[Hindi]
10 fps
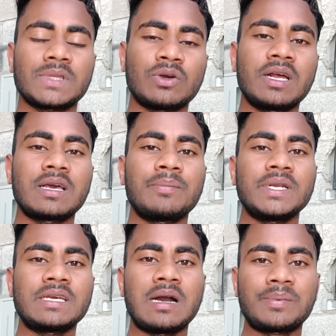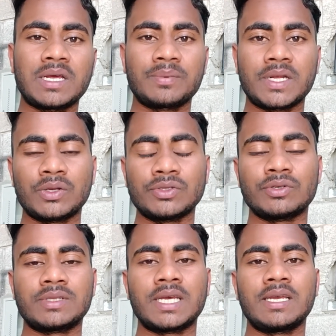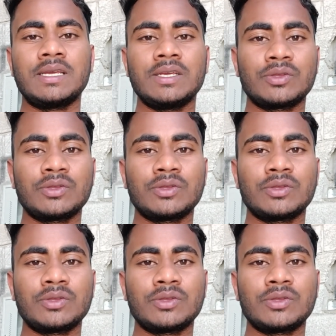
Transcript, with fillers: तो हर कंपनी का अपना अपना रूल्स होता है